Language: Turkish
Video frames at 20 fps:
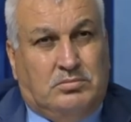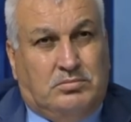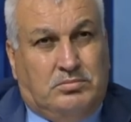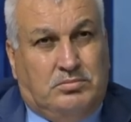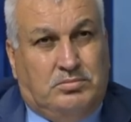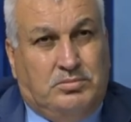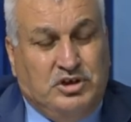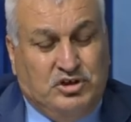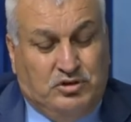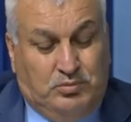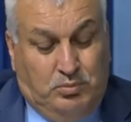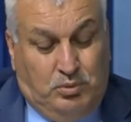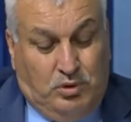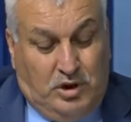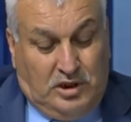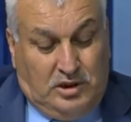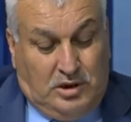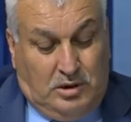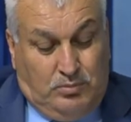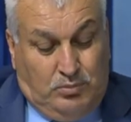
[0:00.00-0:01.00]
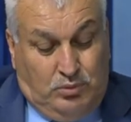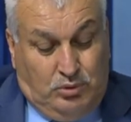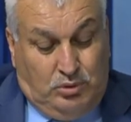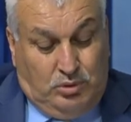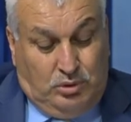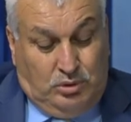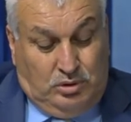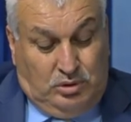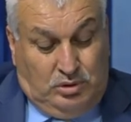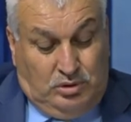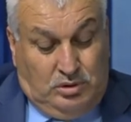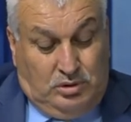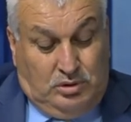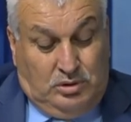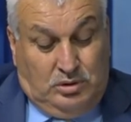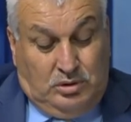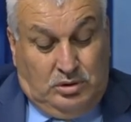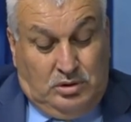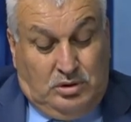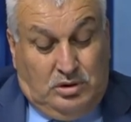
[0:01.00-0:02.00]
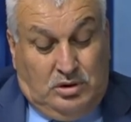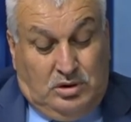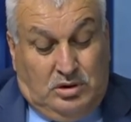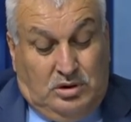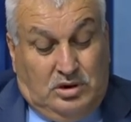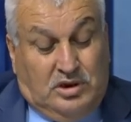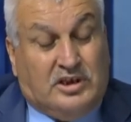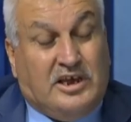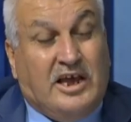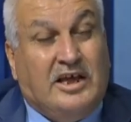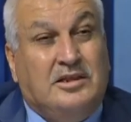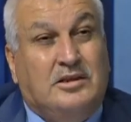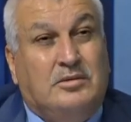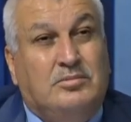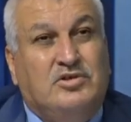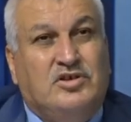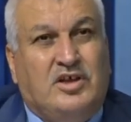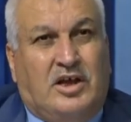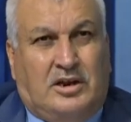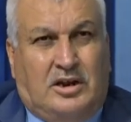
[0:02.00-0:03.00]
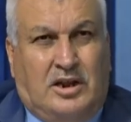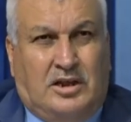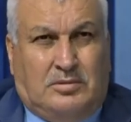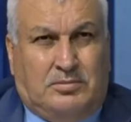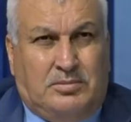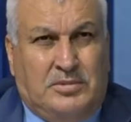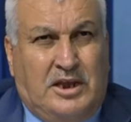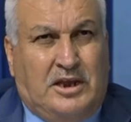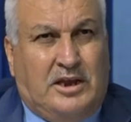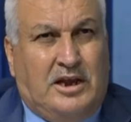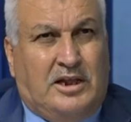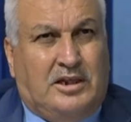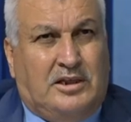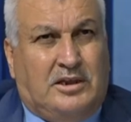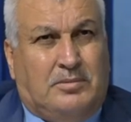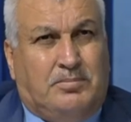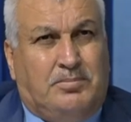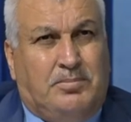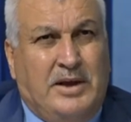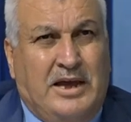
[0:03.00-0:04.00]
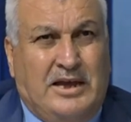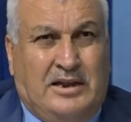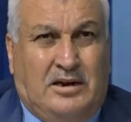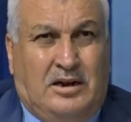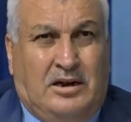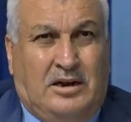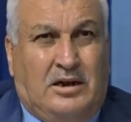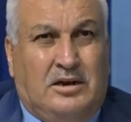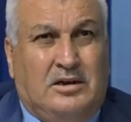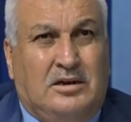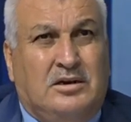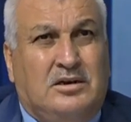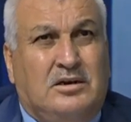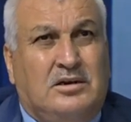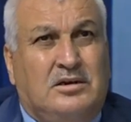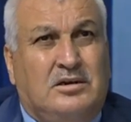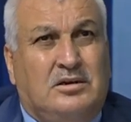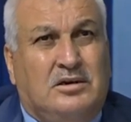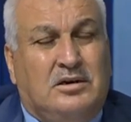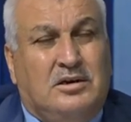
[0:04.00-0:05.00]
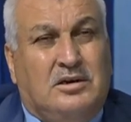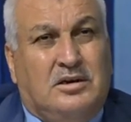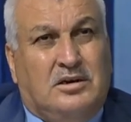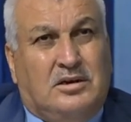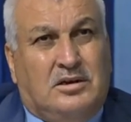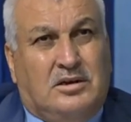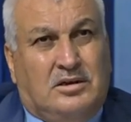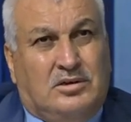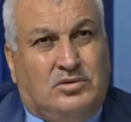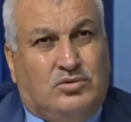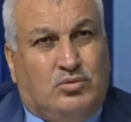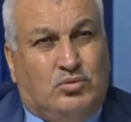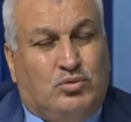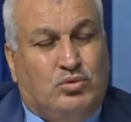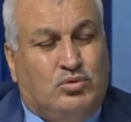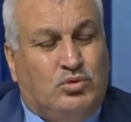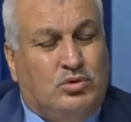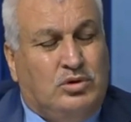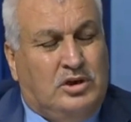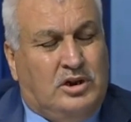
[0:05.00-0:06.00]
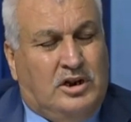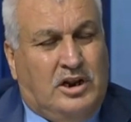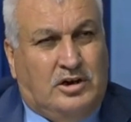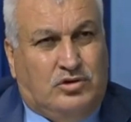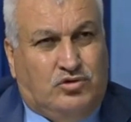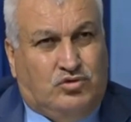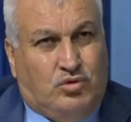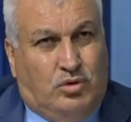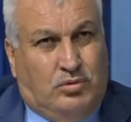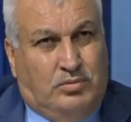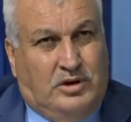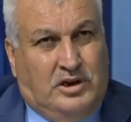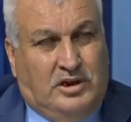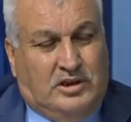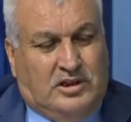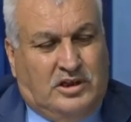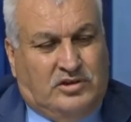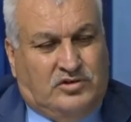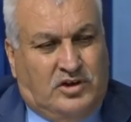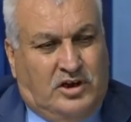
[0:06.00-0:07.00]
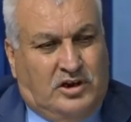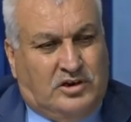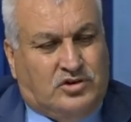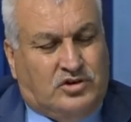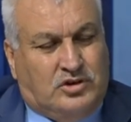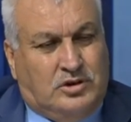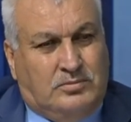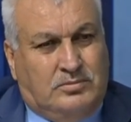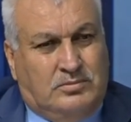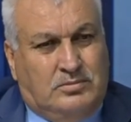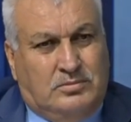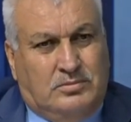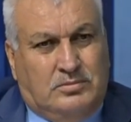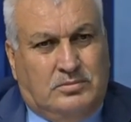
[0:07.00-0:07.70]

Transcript: Biz burada bugün kendimizi anlatmaya geldik. Ben uzun yıllar Çuko Birlik'te çalıştım.